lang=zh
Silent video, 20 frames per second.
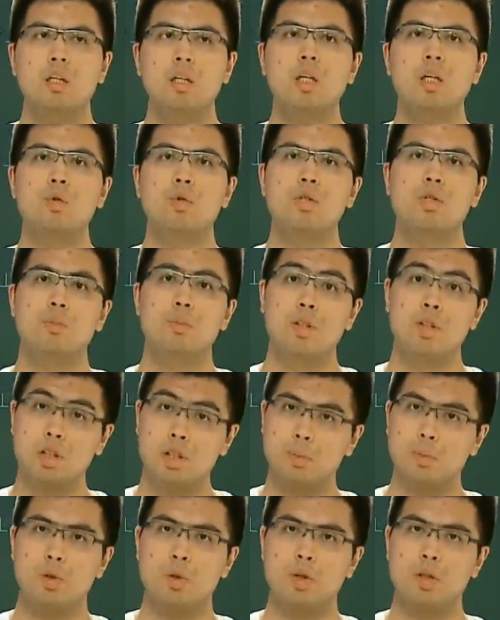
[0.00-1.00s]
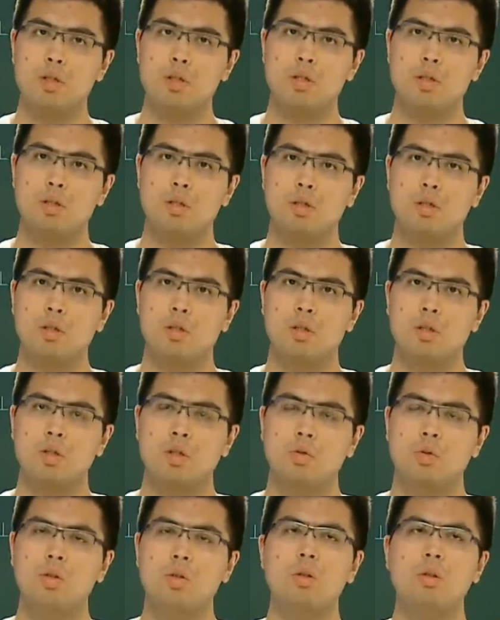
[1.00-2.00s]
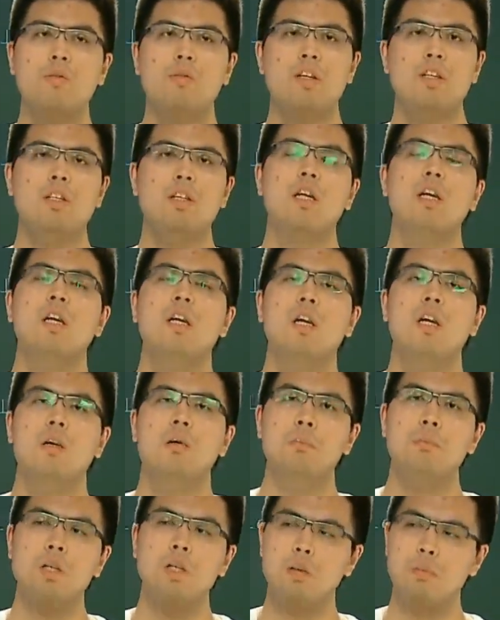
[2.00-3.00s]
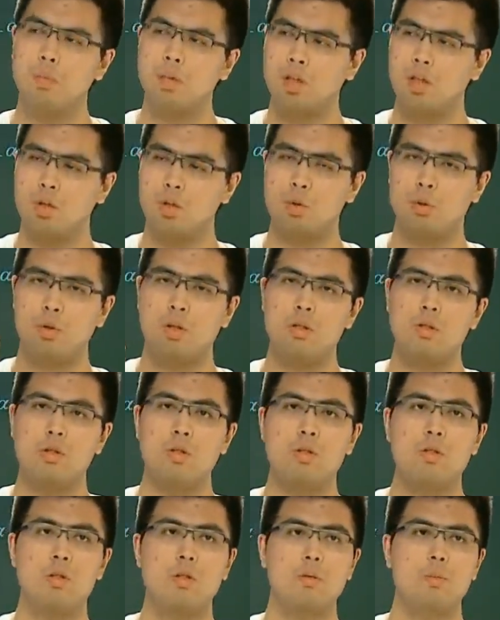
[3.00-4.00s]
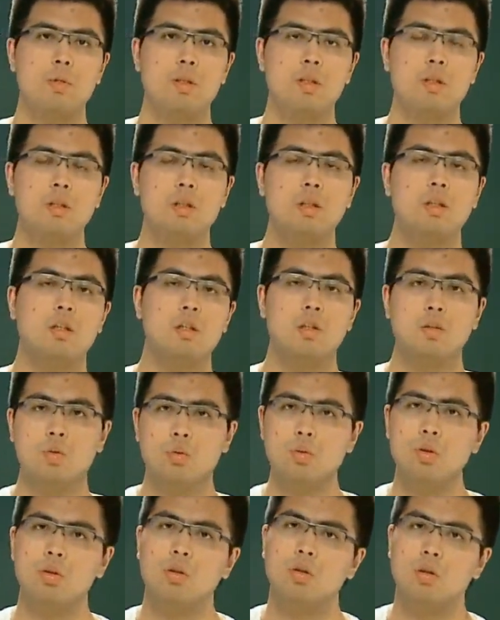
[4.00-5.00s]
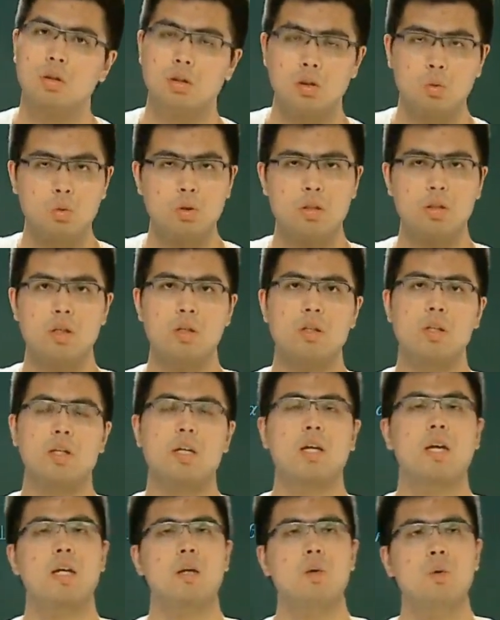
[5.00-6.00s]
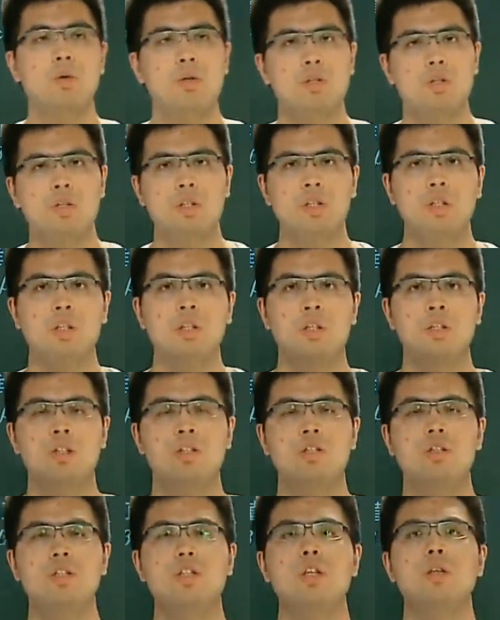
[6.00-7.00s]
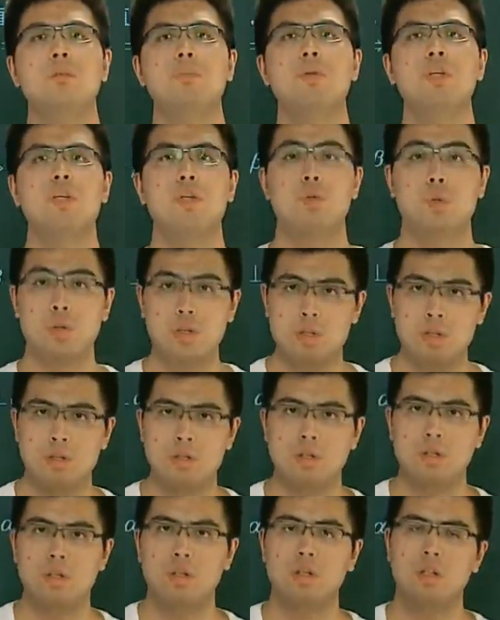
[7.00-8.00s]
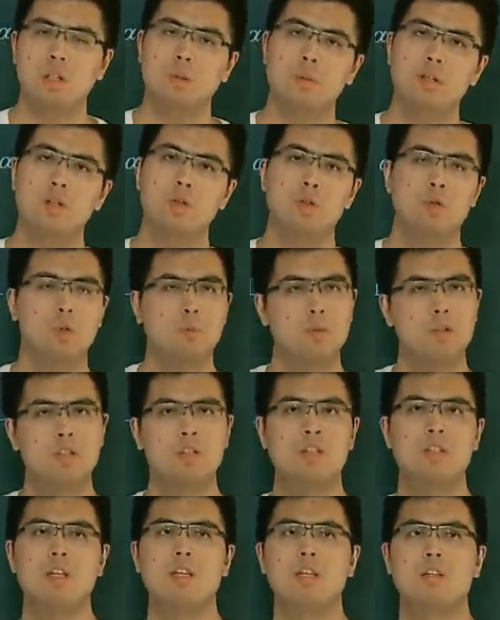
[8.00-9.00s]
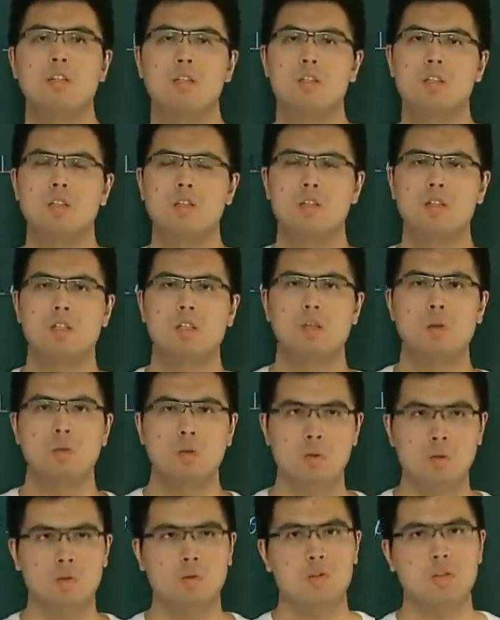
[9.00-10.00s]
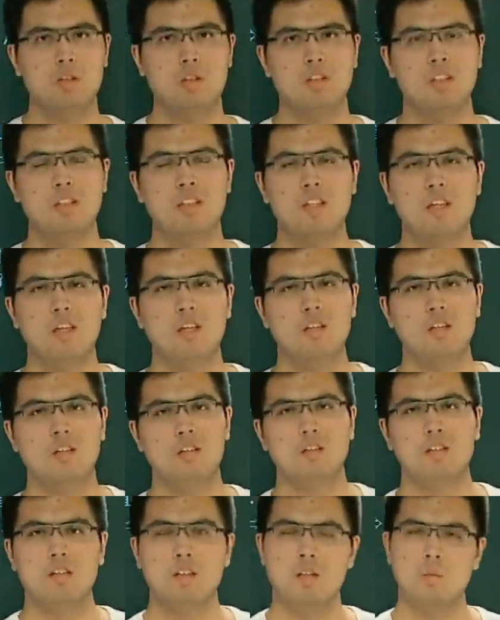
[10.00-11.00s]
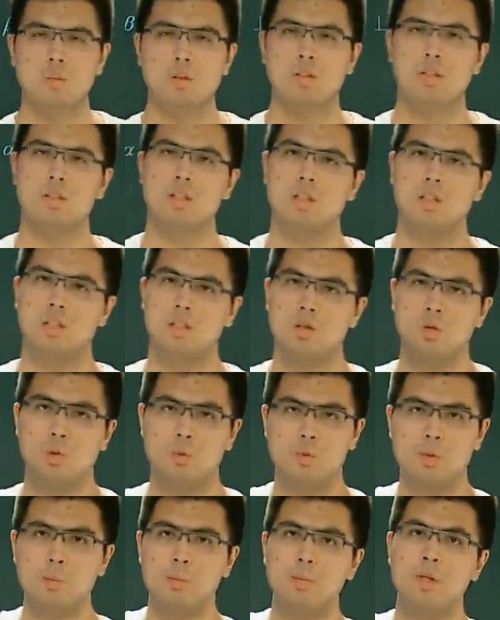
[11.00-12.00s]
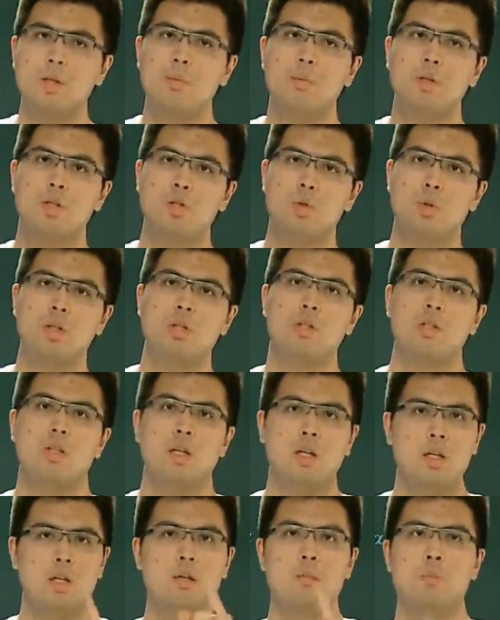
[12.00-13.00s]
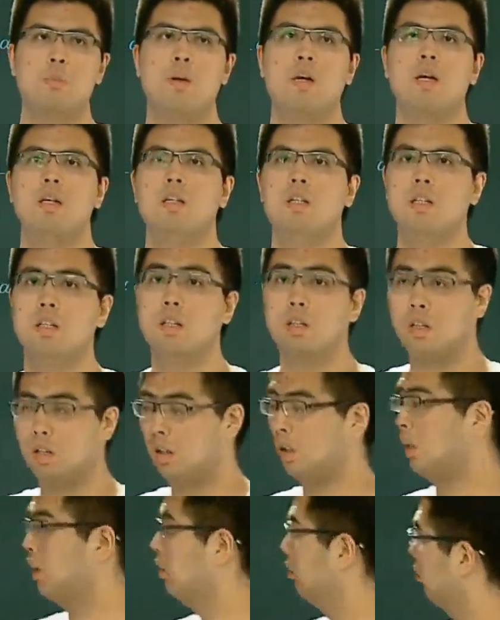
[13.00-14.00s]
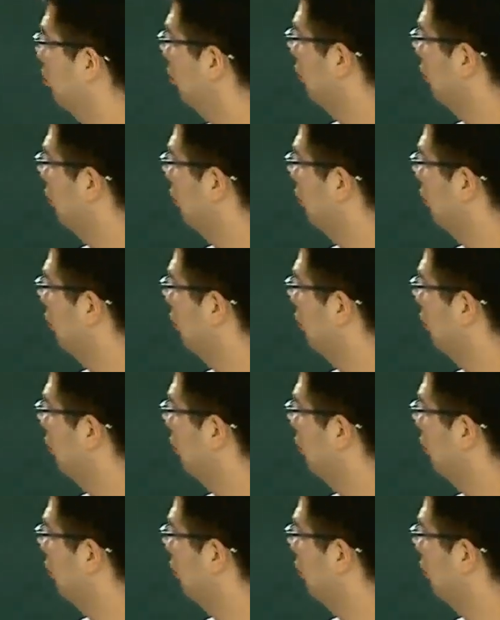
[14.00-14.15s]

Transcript: 要去证明线面垂直。所以你会发现面面垂直证明呢，它可能最后的落脚点还会是一个线面垂直，对吧？也就是我们上节课讲过的东西。好的，那么这个是我们面面垂直的判定定理。